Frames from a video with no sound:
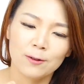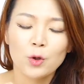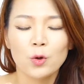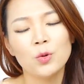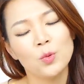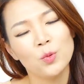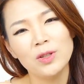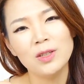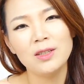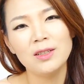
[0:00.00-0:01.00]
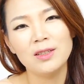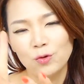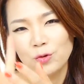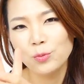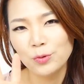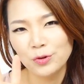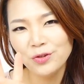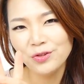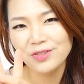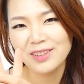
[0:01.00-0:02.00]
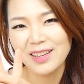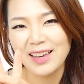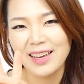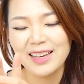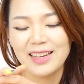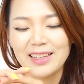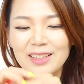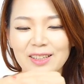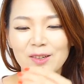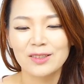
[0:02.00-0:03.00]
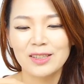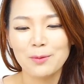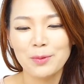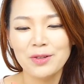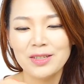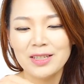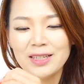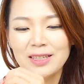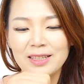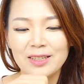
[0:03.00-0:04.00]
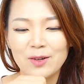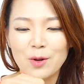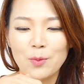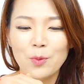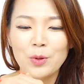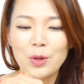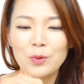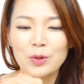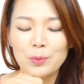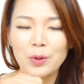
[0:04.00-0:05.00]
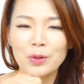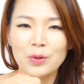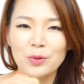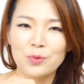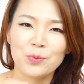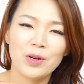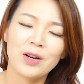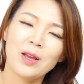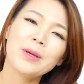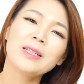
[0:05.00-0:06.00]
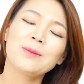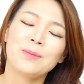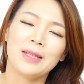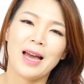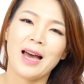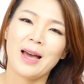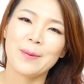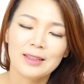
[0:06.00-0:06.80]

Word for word: 저는 오늘 두 분께 영상 편지를 이렇게 보내고 싶어서 준비를 해봤습니다.